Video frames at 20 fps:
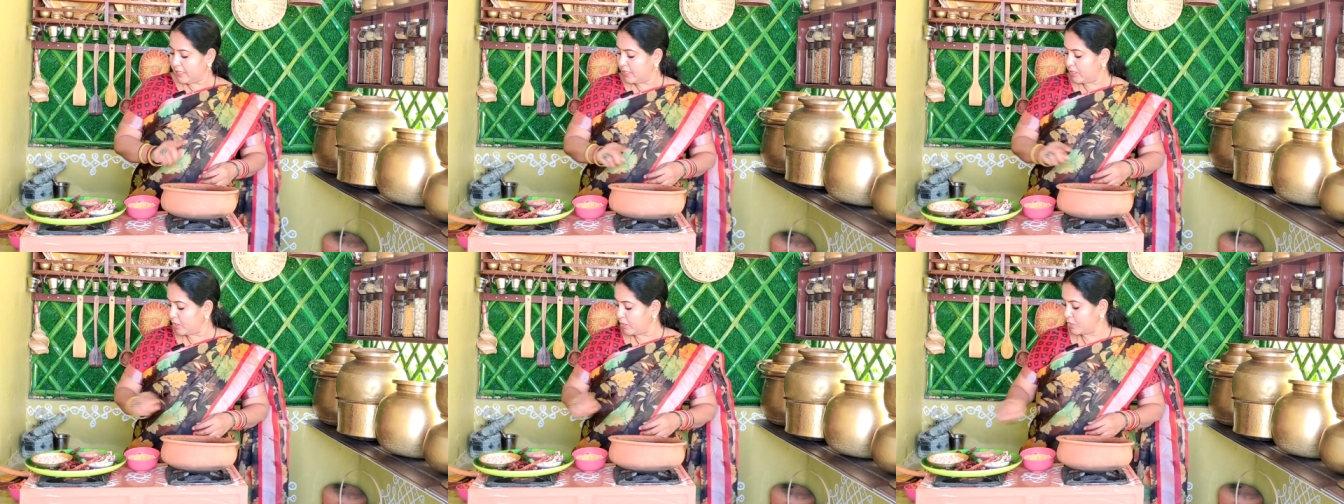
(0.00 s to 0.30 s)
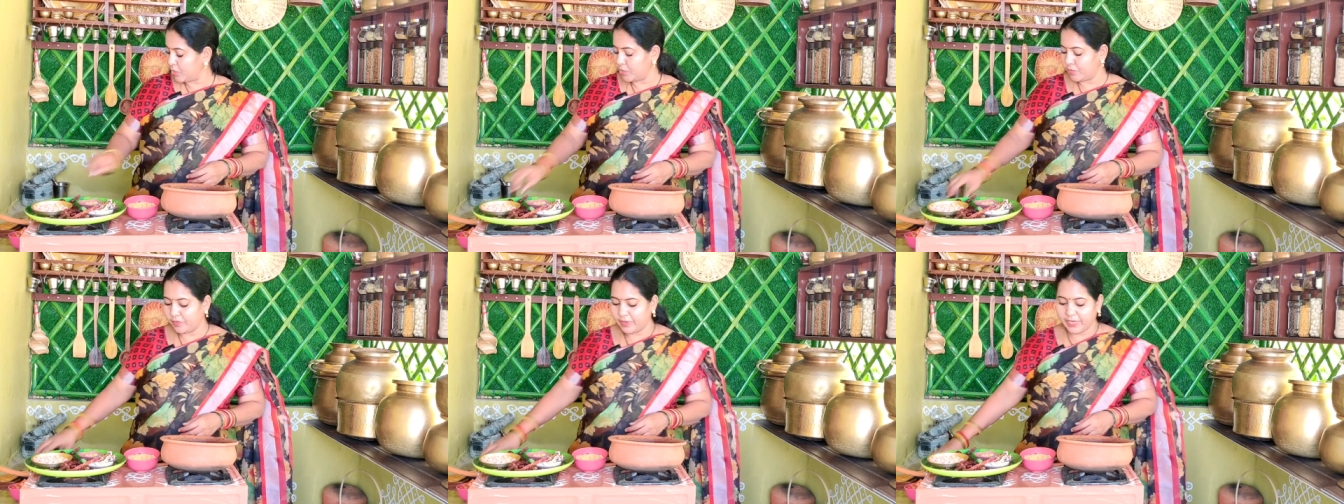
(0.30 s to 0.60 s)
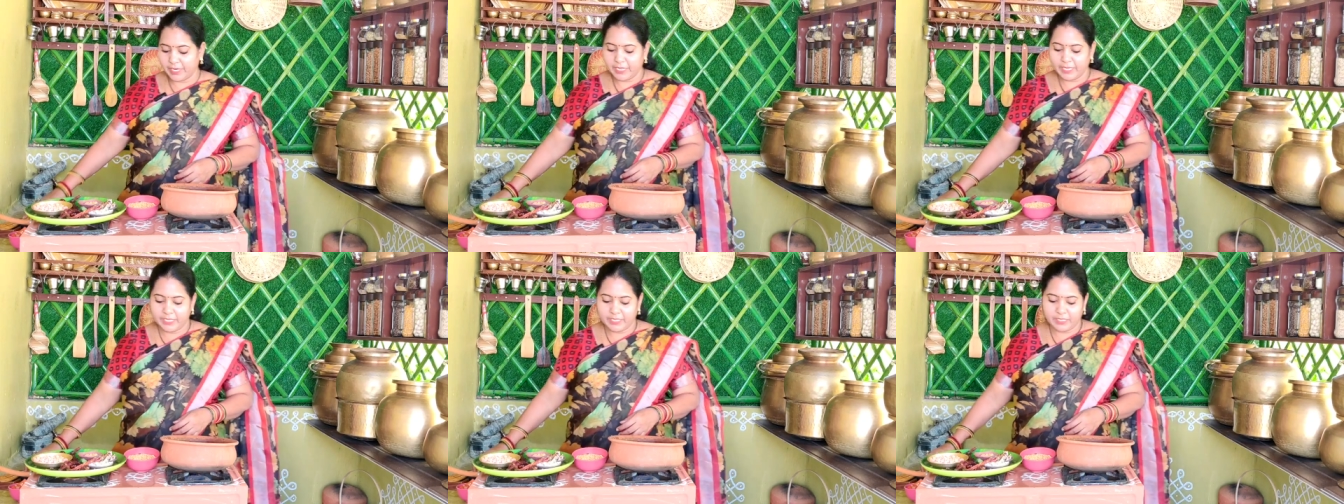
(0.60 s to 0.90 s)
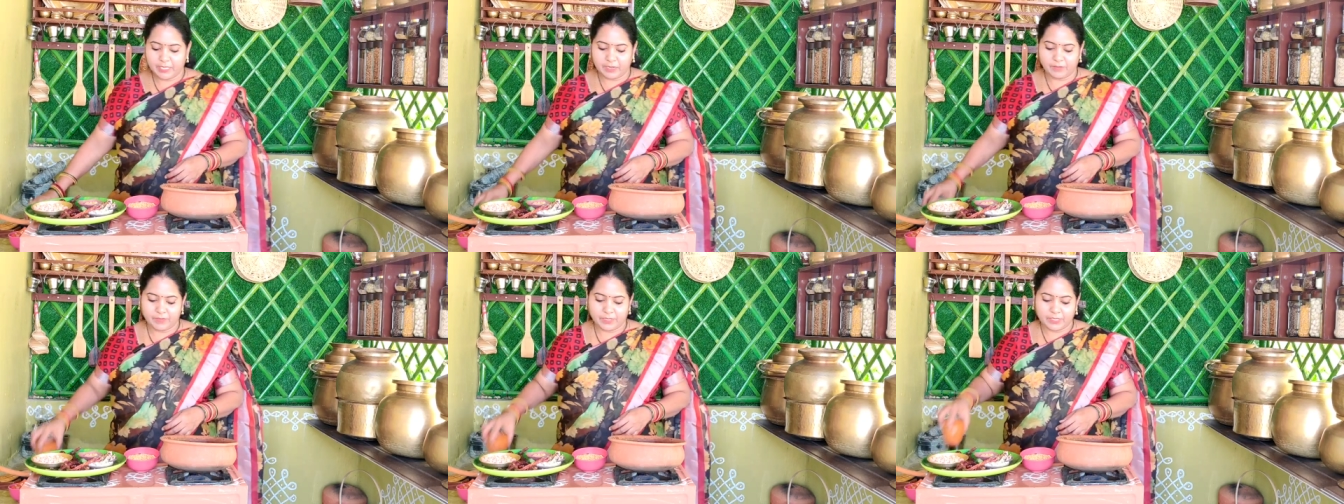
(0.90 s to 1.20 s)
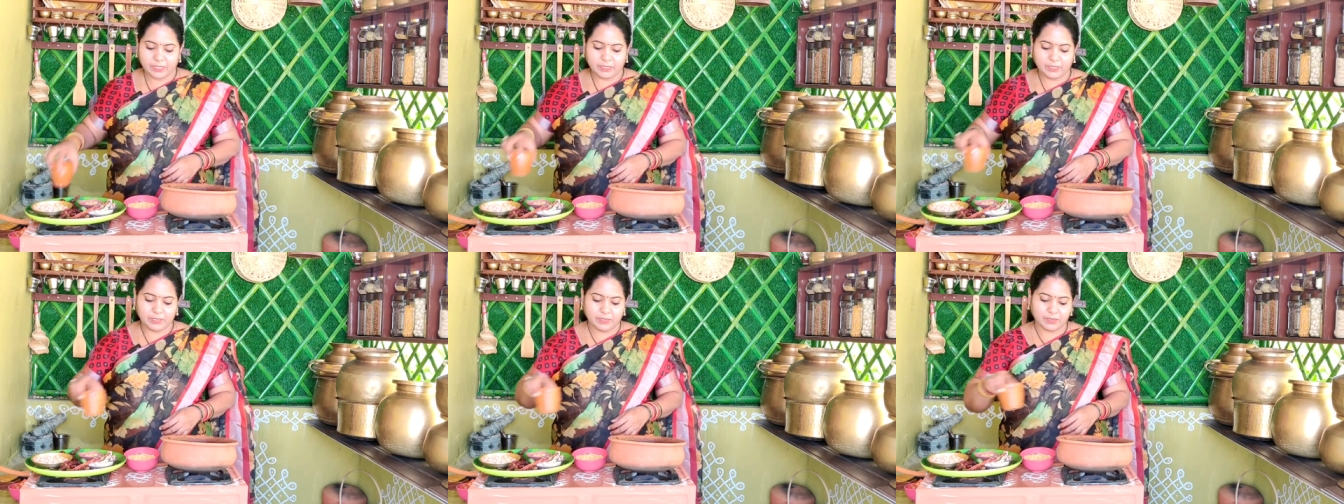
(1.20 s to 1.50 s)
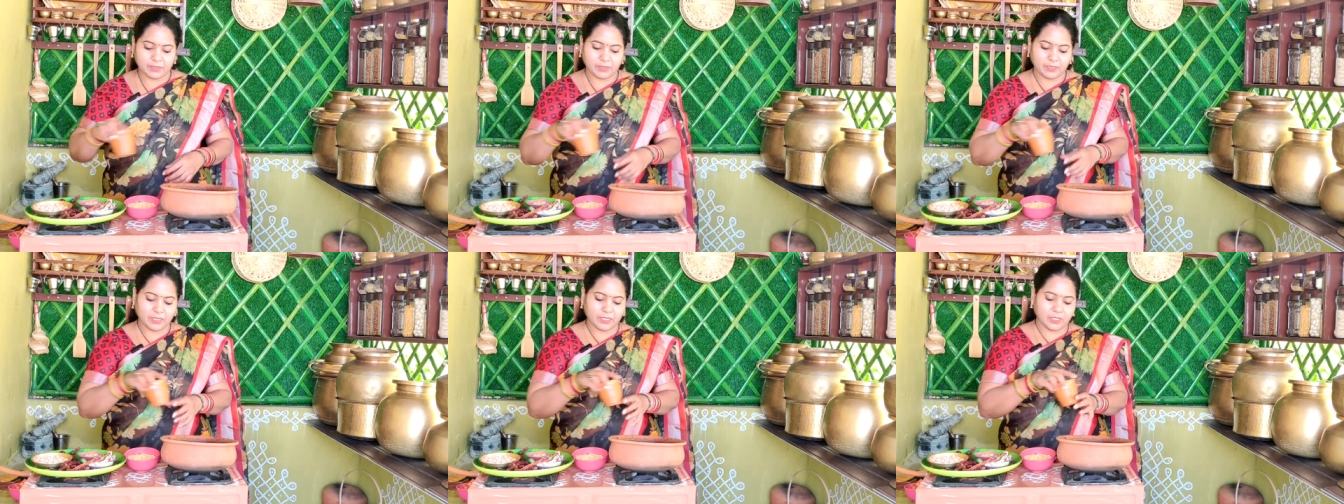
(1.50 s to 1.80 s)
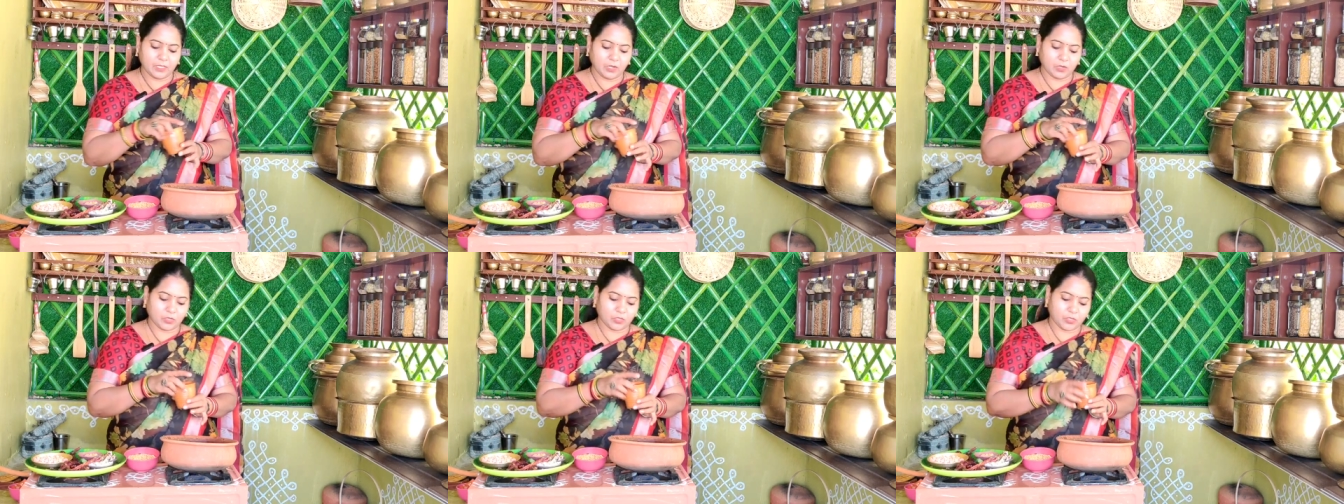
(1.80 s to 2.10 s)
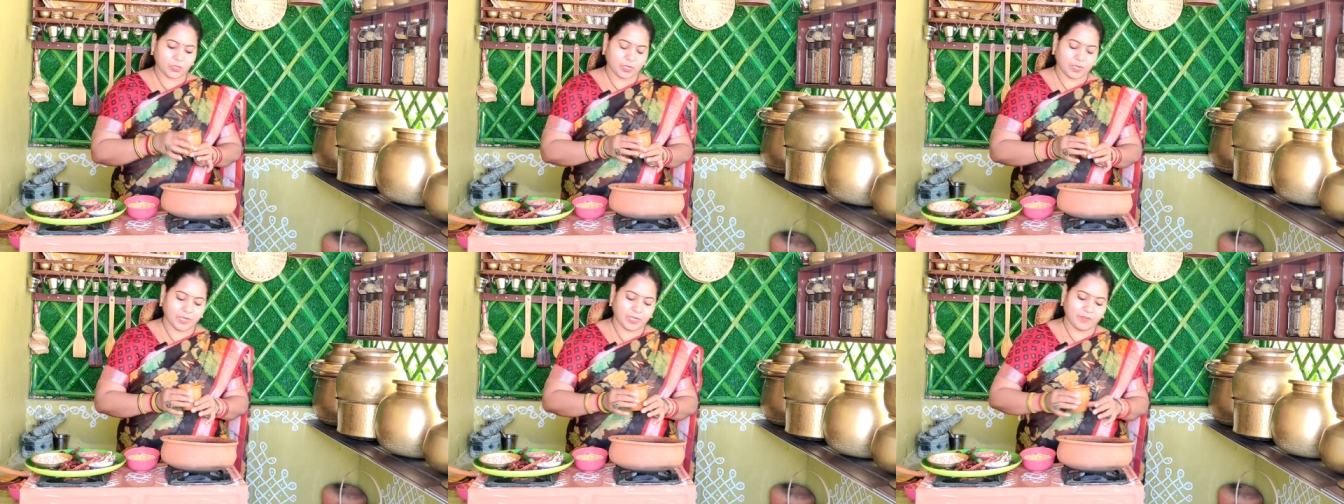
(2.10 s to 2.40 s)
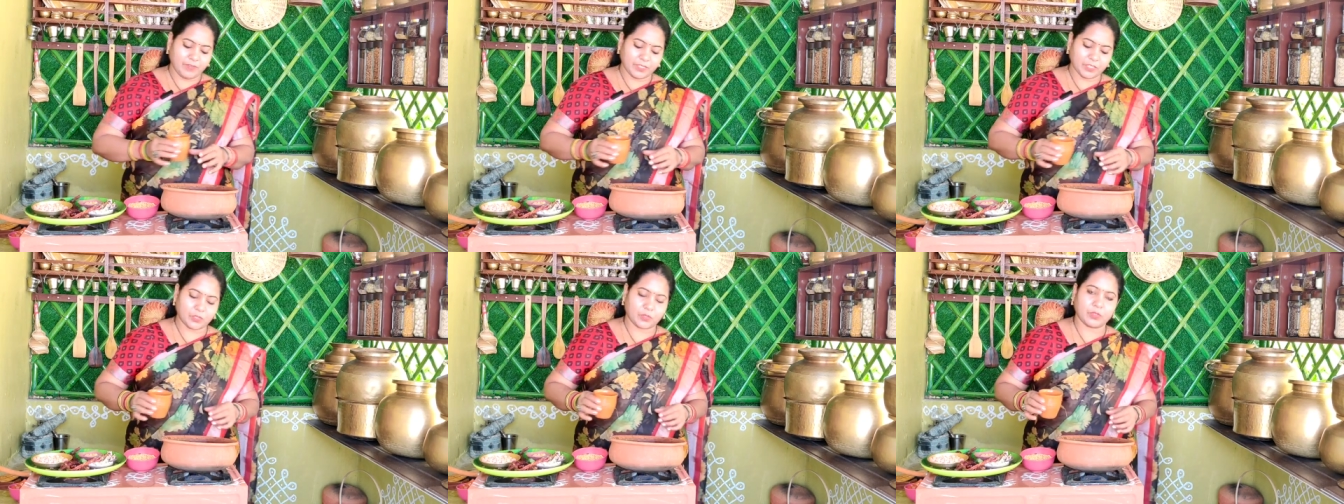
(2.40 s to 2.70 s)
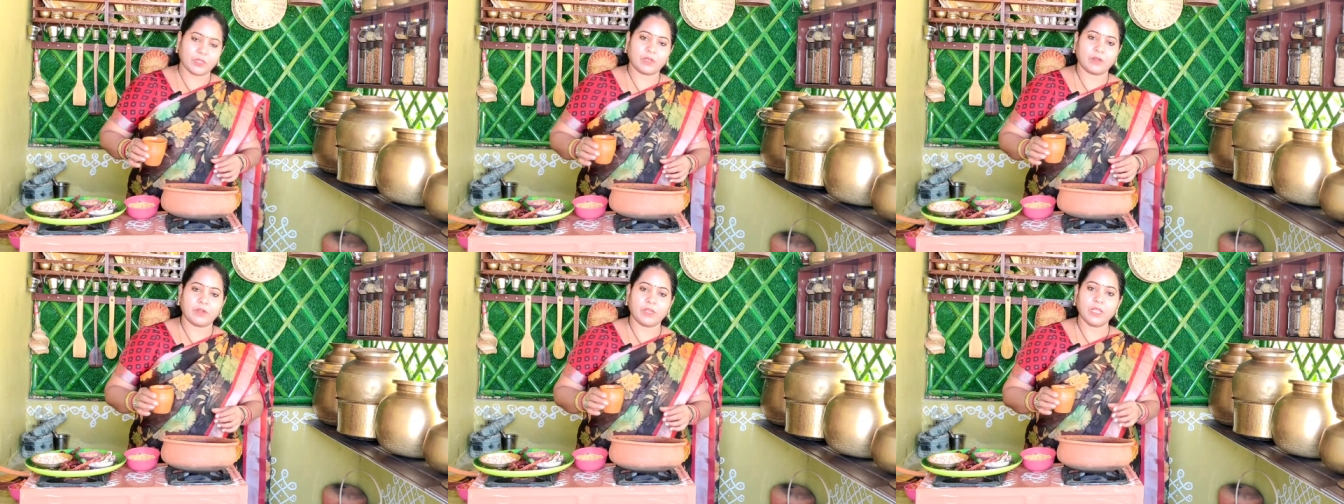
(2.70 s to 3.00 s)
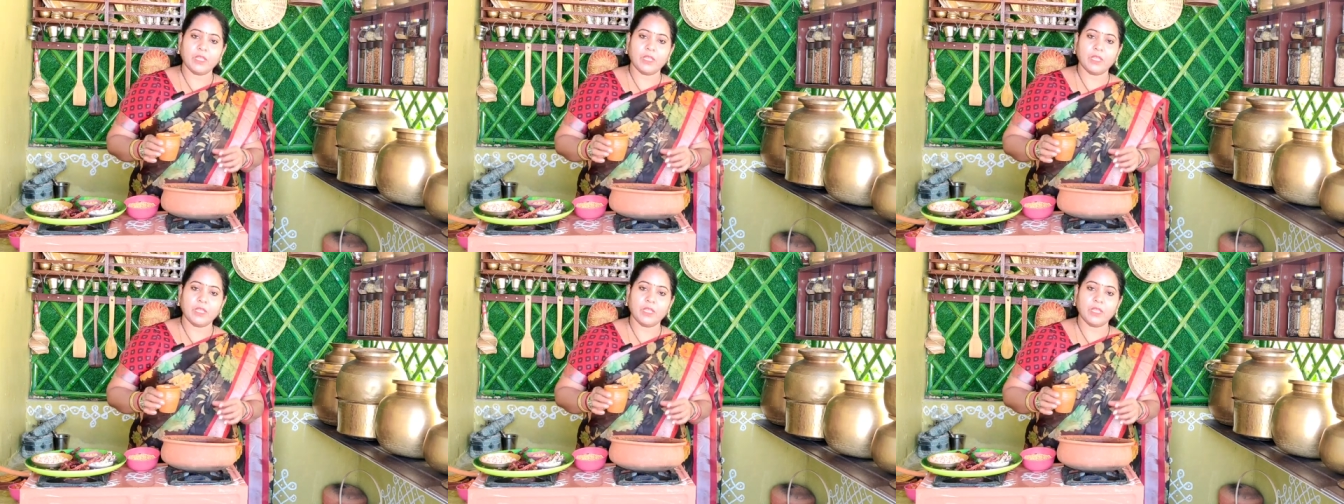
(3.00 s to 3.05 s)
ఇది కొంచెం వేడైన తర్వాత ఇందులో కొంచెం ఆయిల్ వేసుకుందాం